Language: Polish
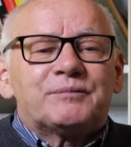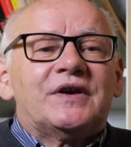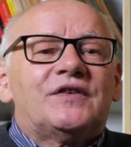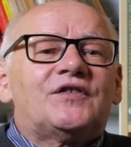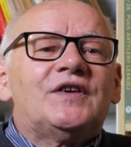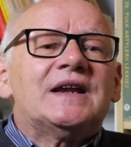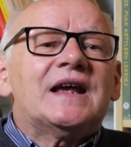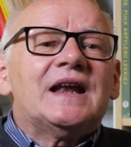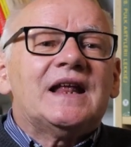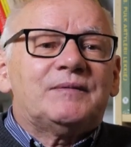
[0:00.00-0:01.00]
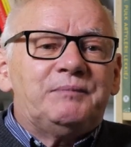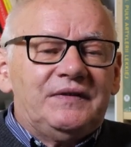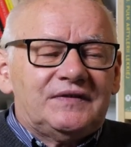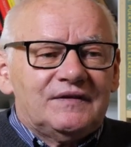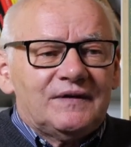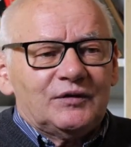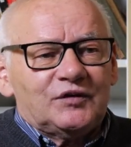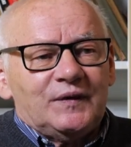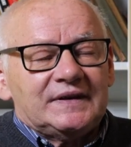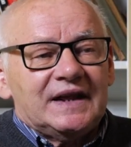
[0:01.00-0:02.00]
Przez szereg lat pisywał
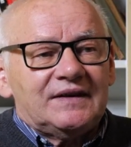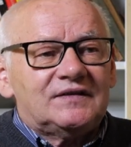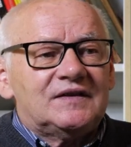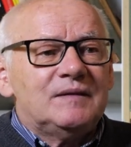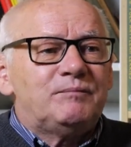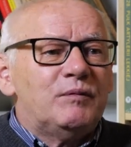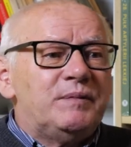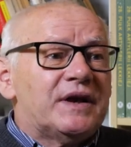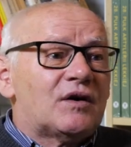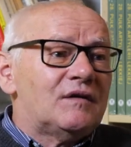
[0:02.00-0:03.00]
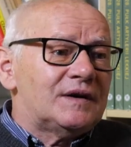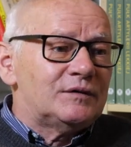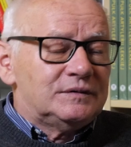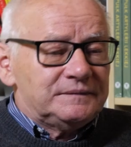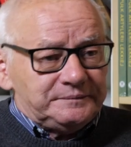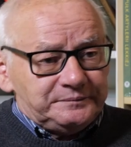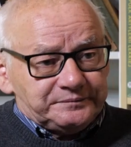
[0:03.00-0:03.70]
swe teksty i publikował